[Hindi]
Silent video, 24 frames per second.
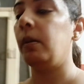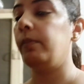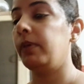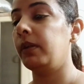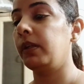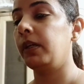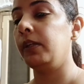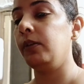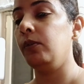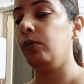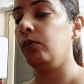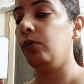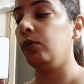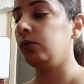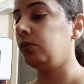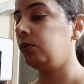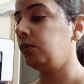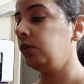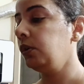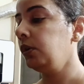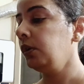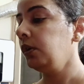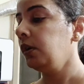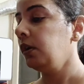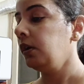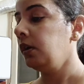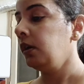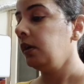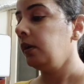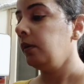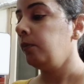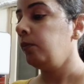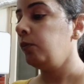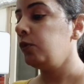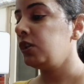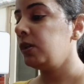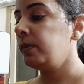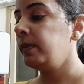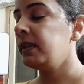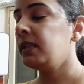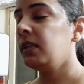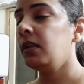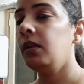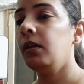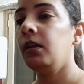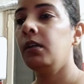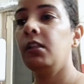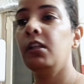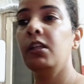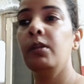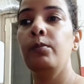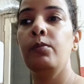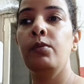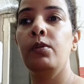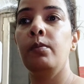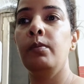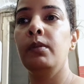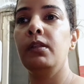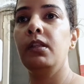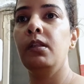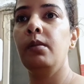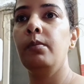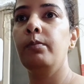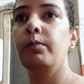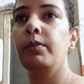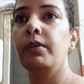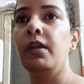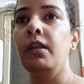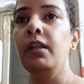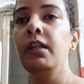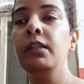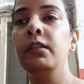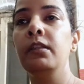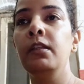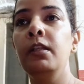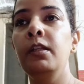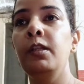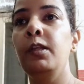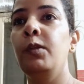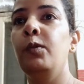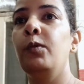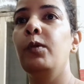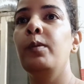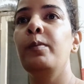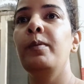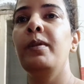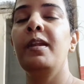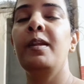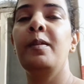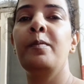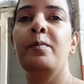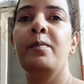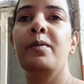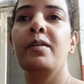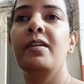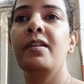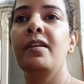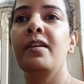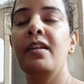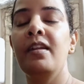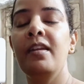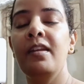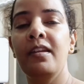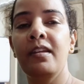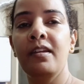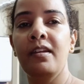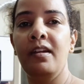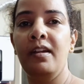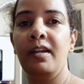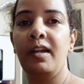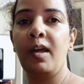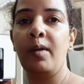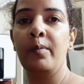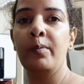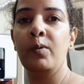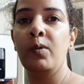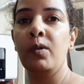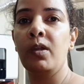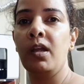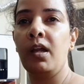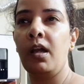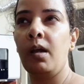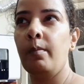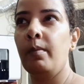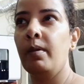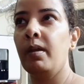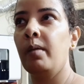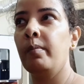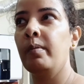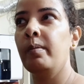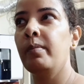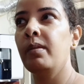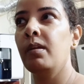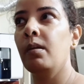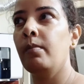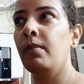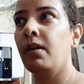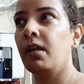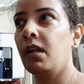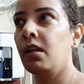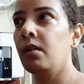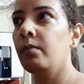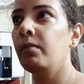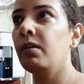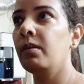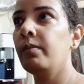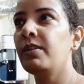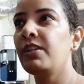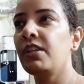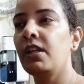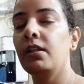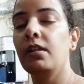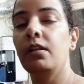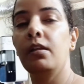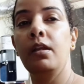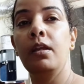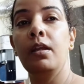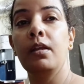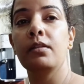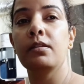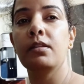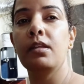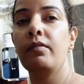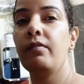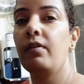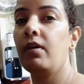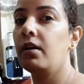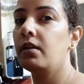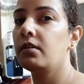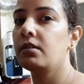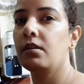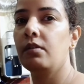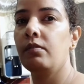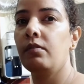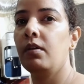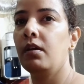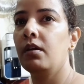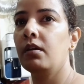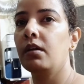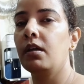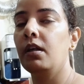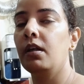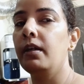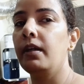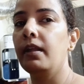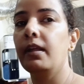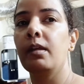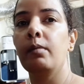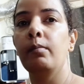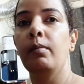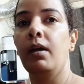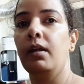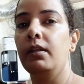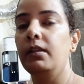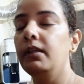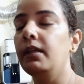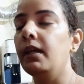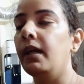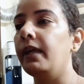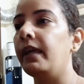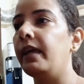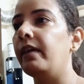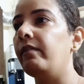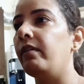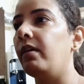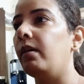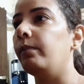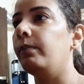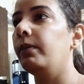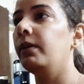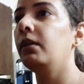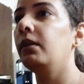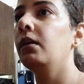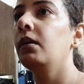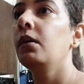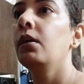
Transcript: पर कईयों को तो मुझे भी ऐसा लगा था कि मतलब यार इतनी देर होगी मेरा नंबर नहीं आ रहा एक घंटा भी हो गया हमें हमें भी हमारा नंबर भी शायद एक सवा सवा घंटे के बाद ही आया है वहाँ पर